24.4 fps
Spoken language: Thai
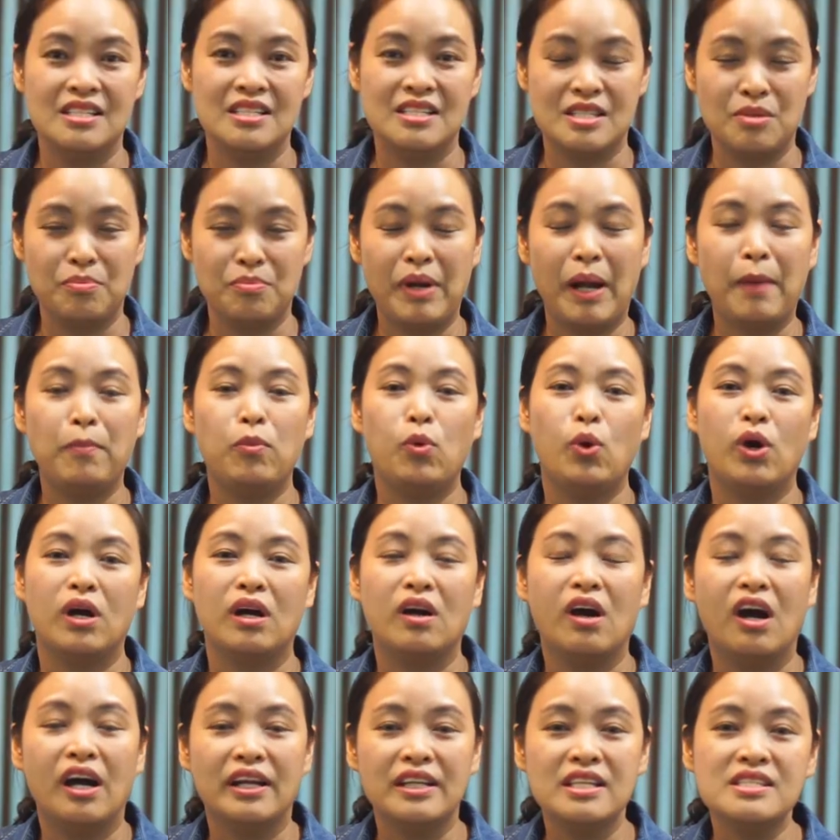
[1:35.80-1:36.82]
สำหรับหัว
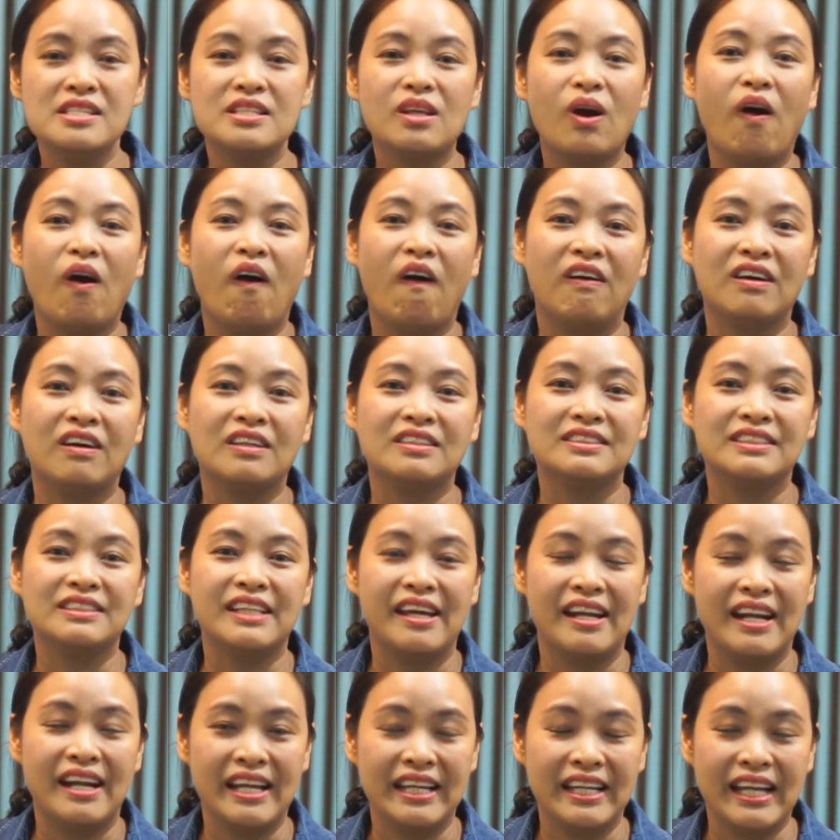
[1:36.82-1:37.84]
ข้อที่ 2 ใน
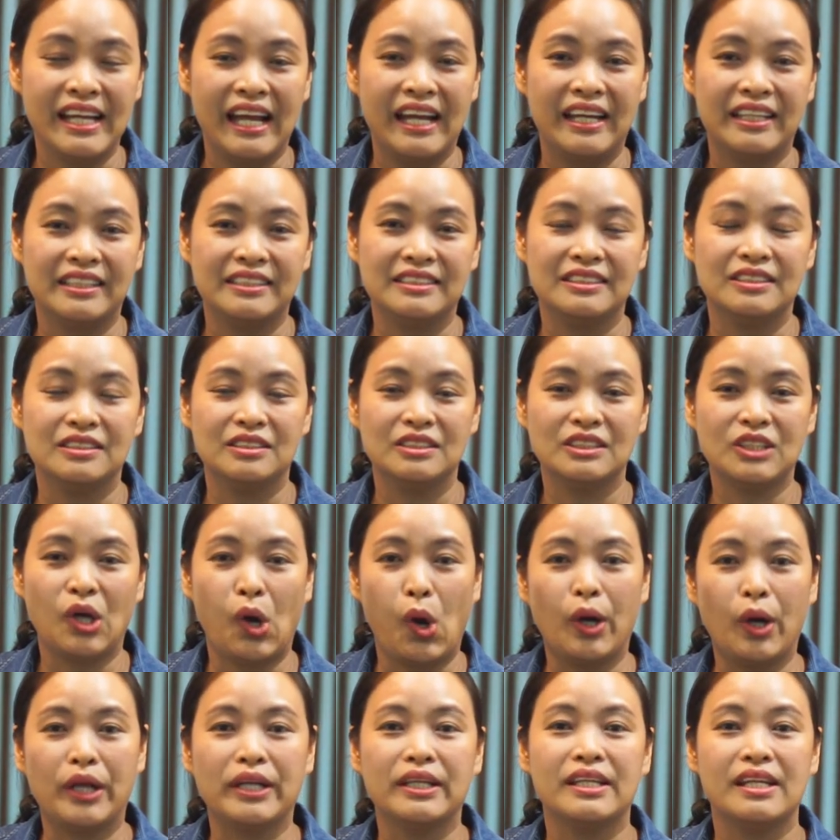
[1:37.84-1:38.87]
รายการส
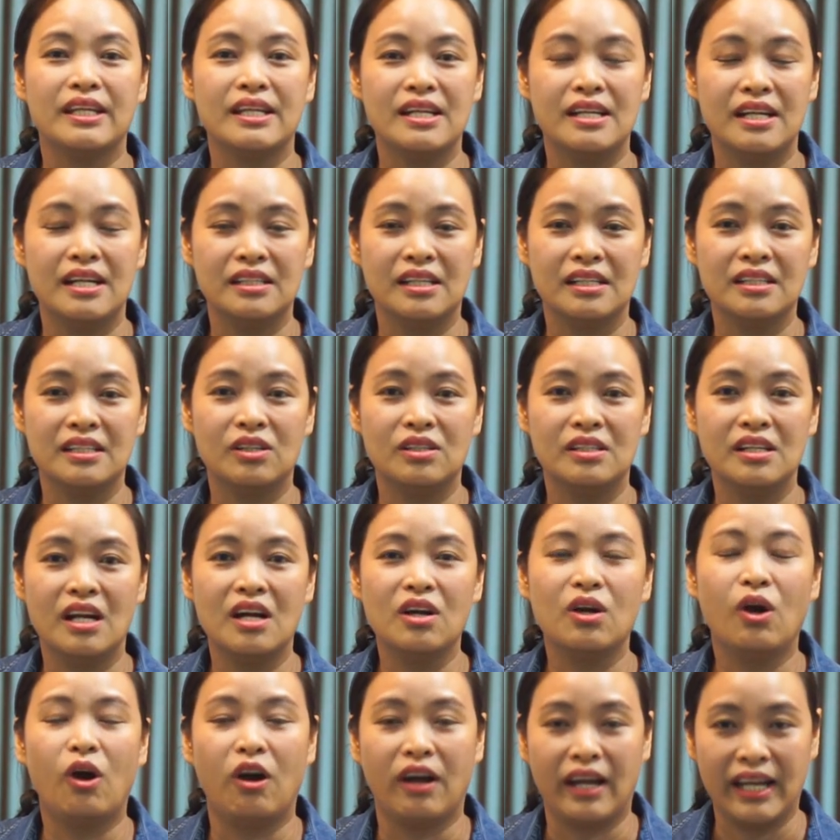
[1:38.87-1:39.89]
อนเรื่องเรื่อง
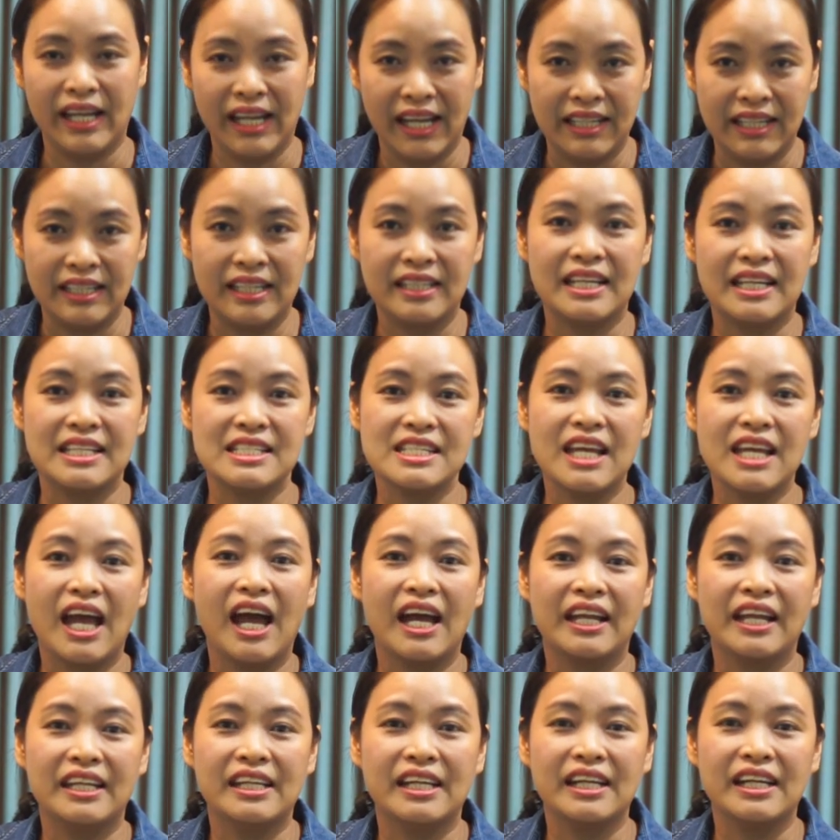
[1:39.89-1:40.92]
ของอาหารนานาชา
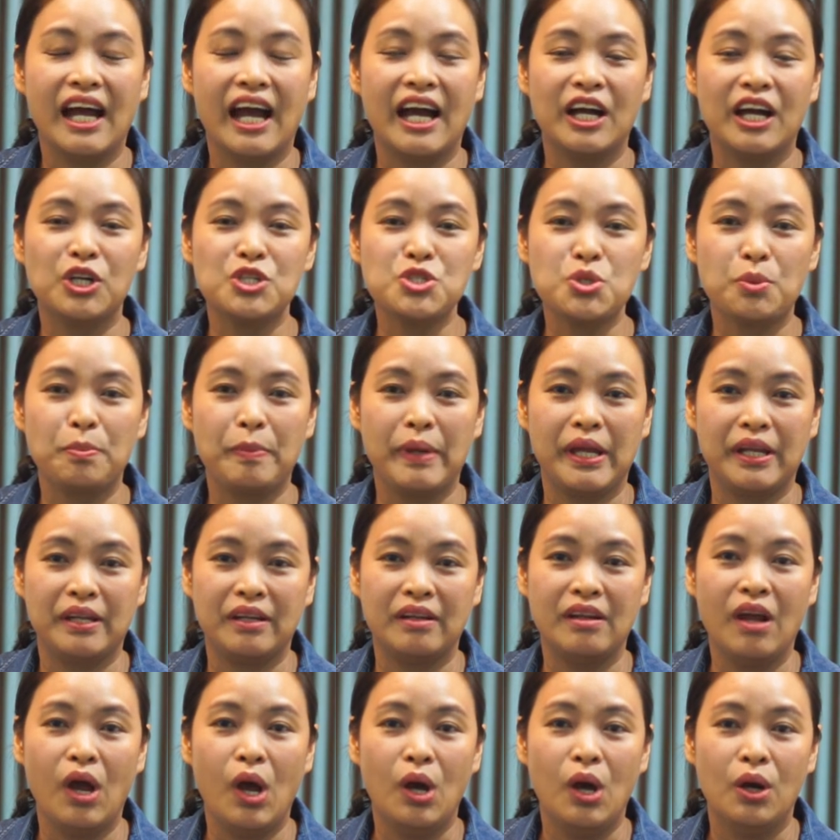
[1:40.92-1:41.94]
ตินะคะ ก็จะเป็น
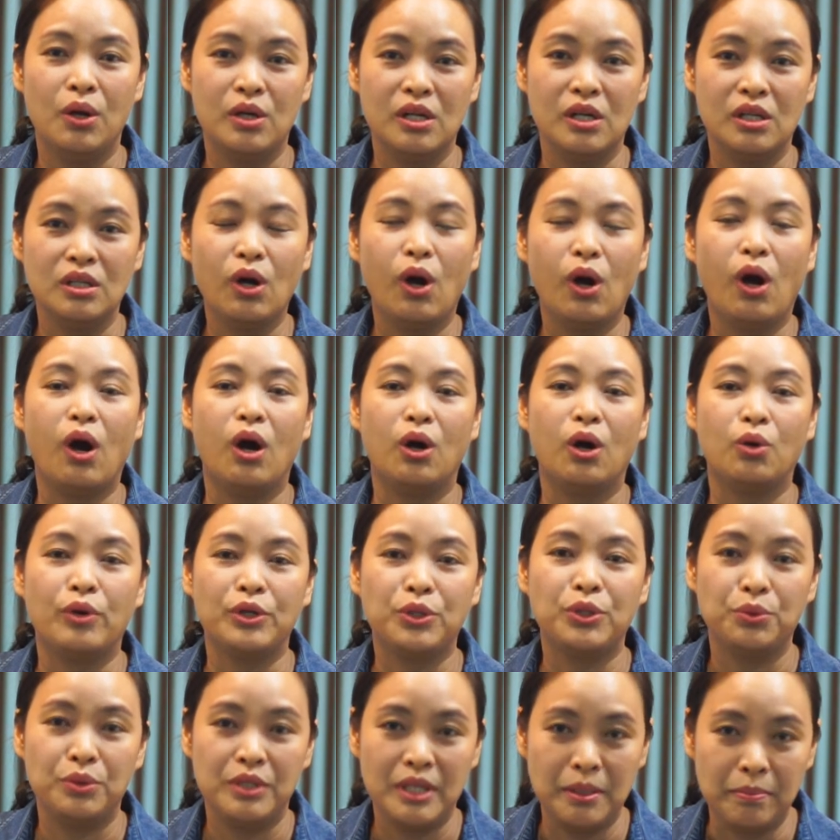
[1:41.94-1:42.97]
เรื่องของวัต
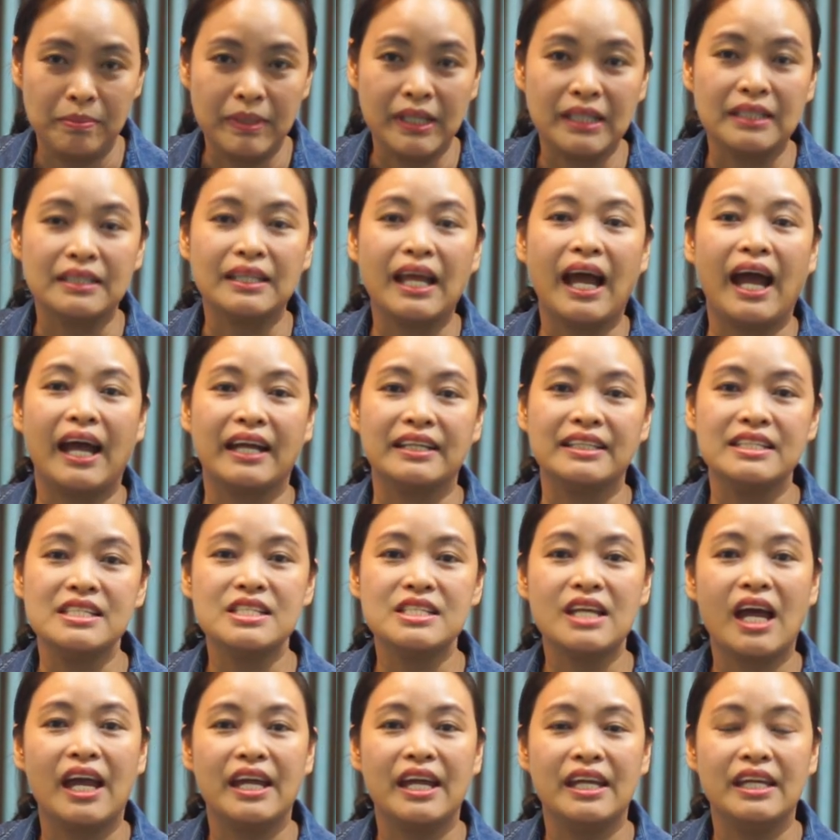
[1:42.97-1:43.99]
ถุดิบต่างๆ ที่
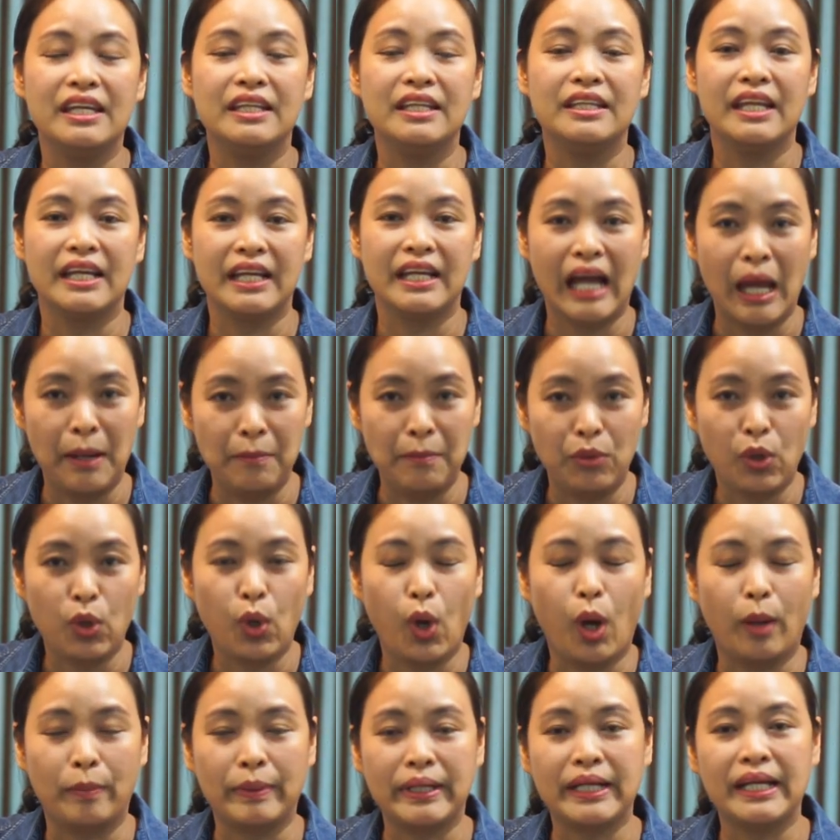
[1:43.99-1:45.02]
ใช้ในการประก
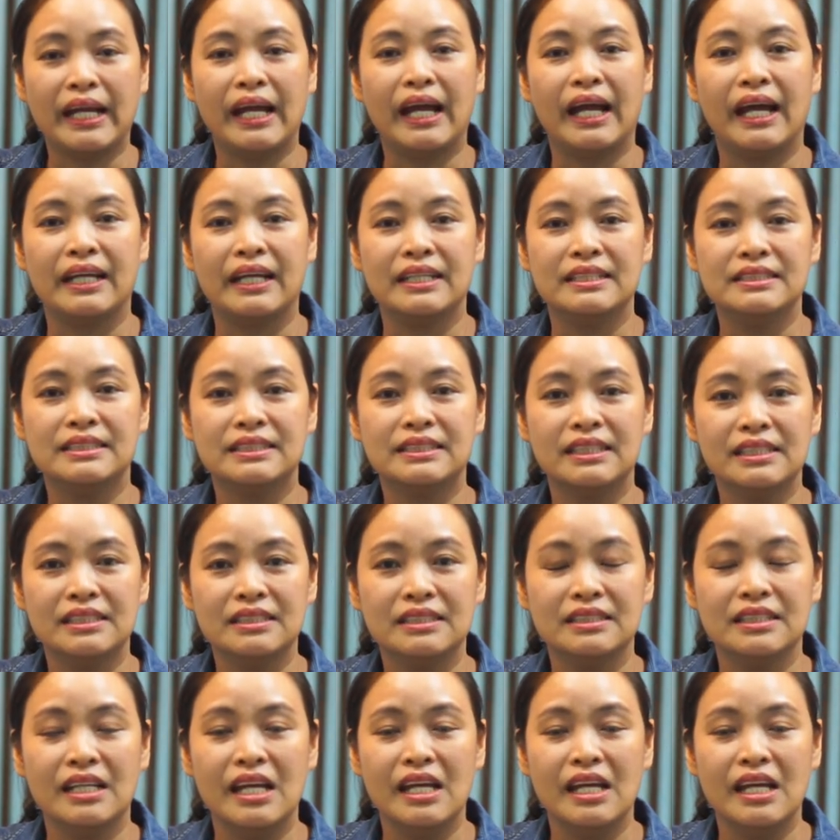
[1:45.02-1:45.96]
อบอาหาร ซึ่ง